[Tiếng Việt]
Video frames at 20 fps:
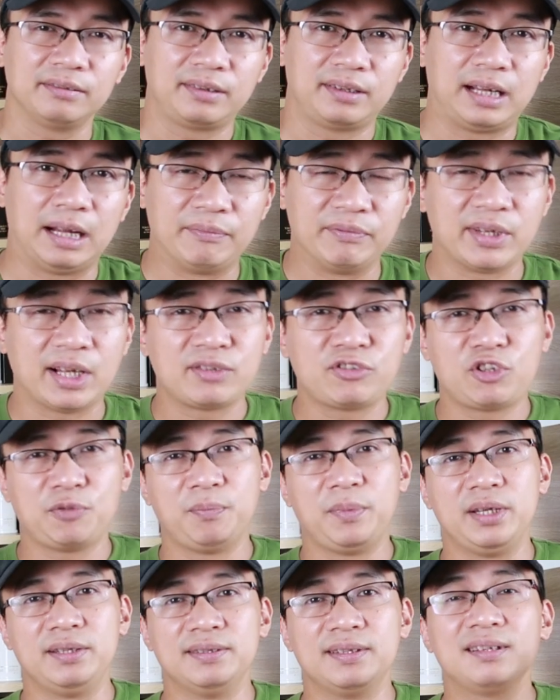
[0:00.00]
cảm giác
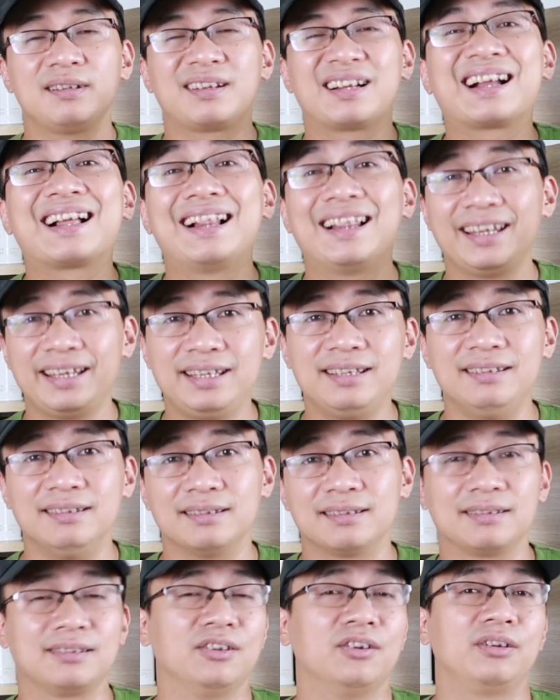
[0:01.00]
trong mình rất là clean,
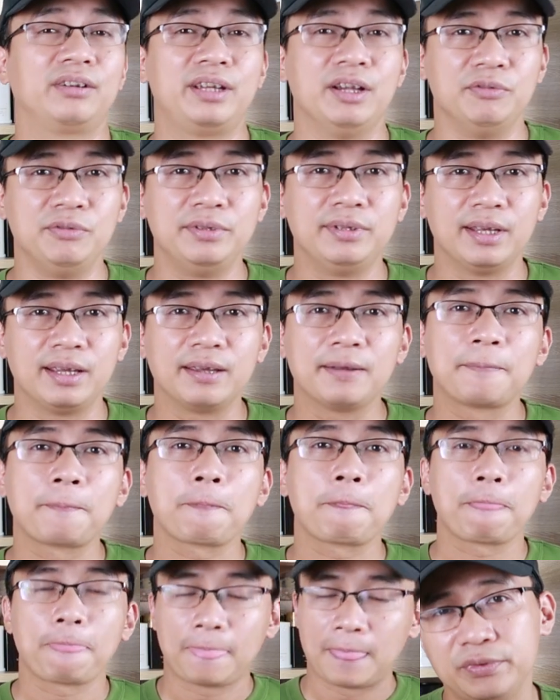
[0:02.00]
đó kiểu như thế.
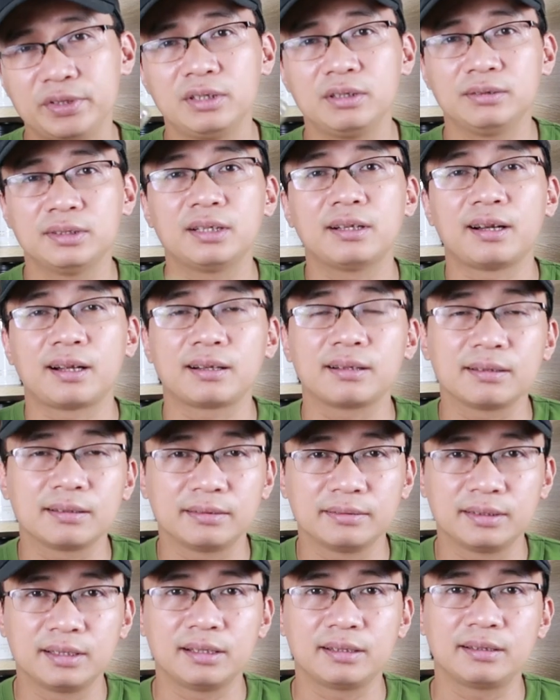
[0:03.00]
Nhưng rất
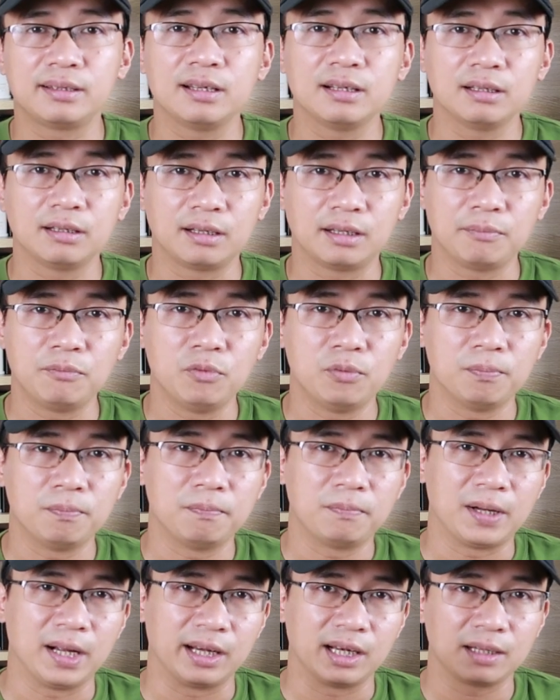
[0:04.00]
là tiếc là cái
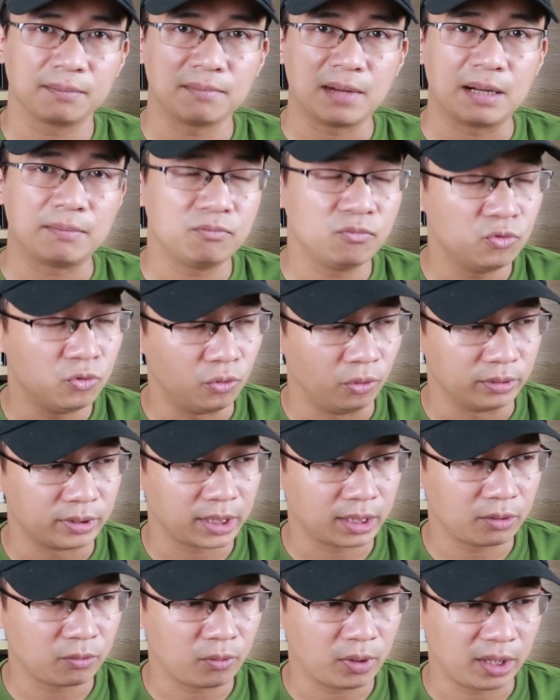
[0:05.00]
khả năng bám mùi của
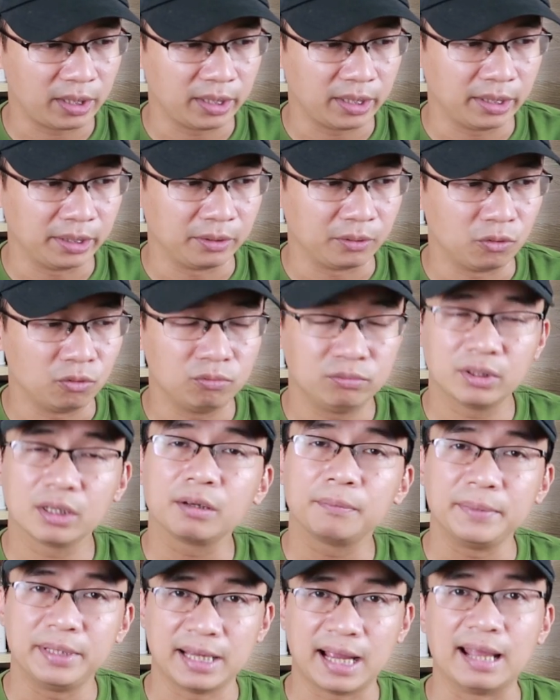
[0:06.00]
chai nước hoa này cũng rất
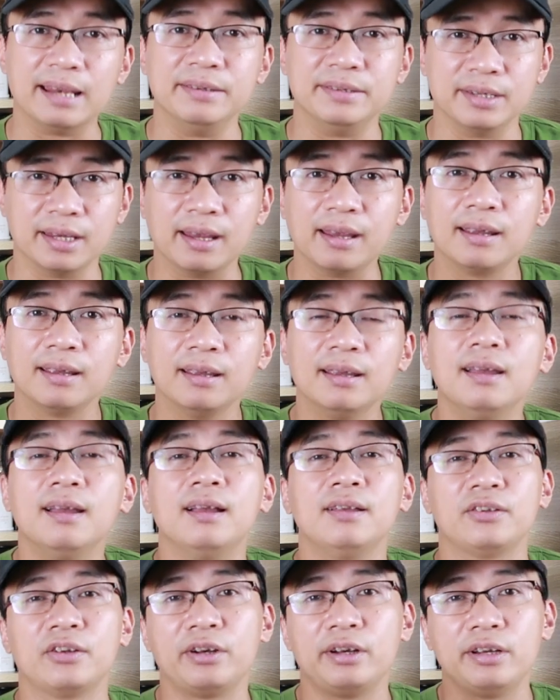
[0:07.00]
là bị hạn chế.
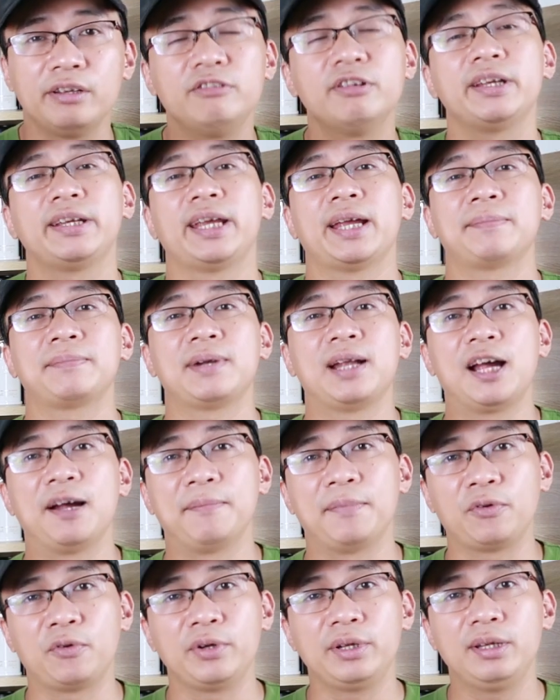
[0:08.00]
Cho nên nếu như anh em nào
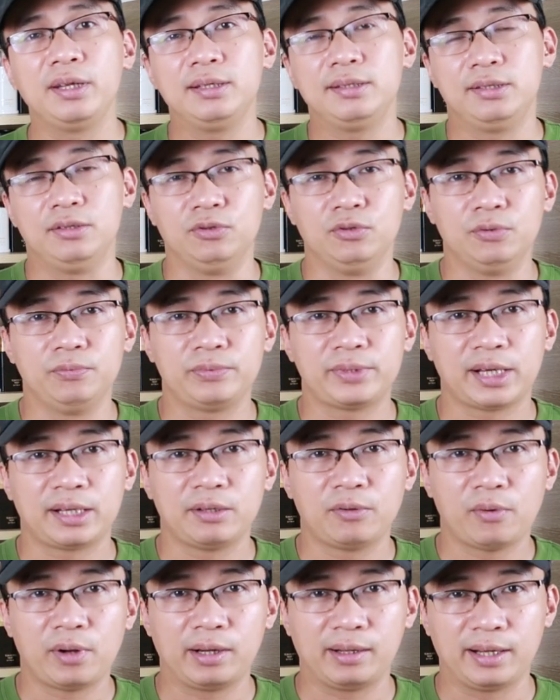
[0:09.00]
mà có ý định sử dụng chai
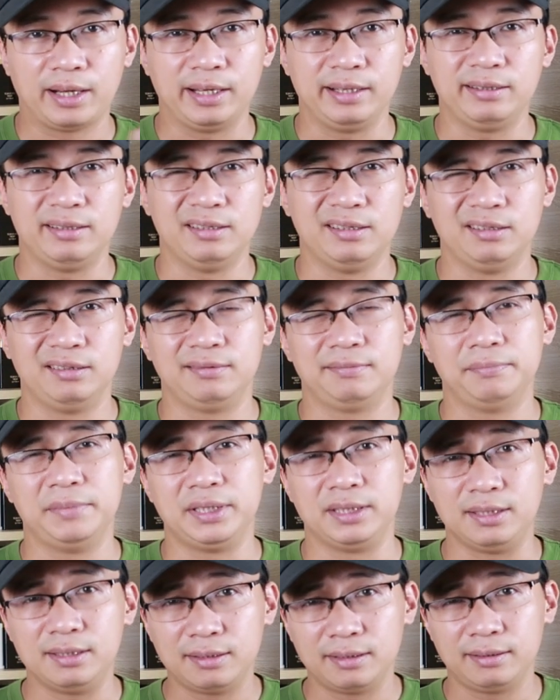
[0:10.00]
nước hoa này thì
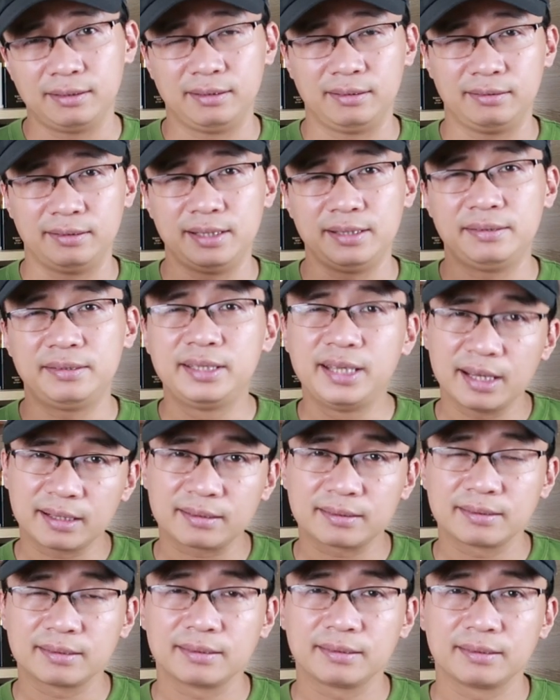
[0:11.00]
mình nên chiết
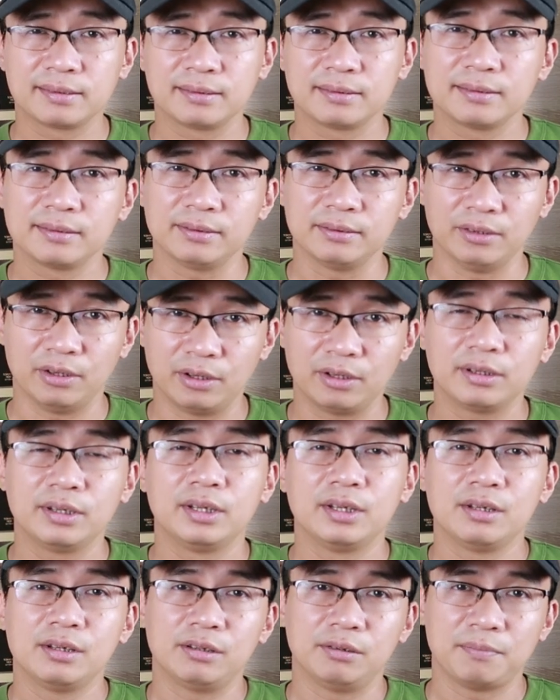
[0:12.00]
đó,
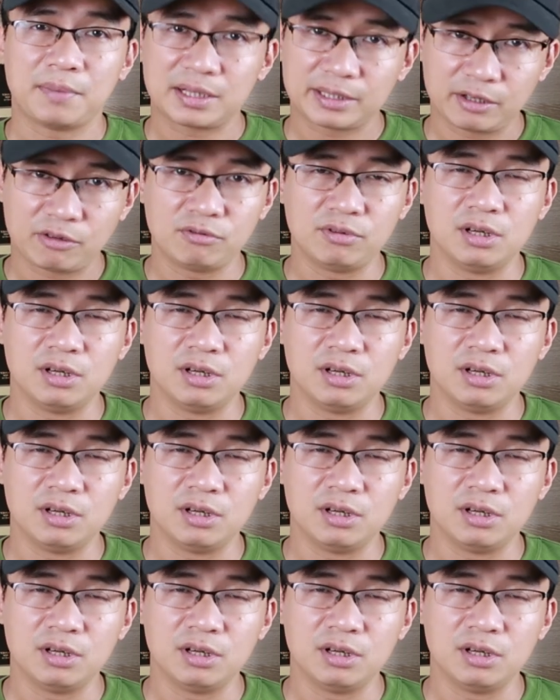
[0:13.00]
mang theo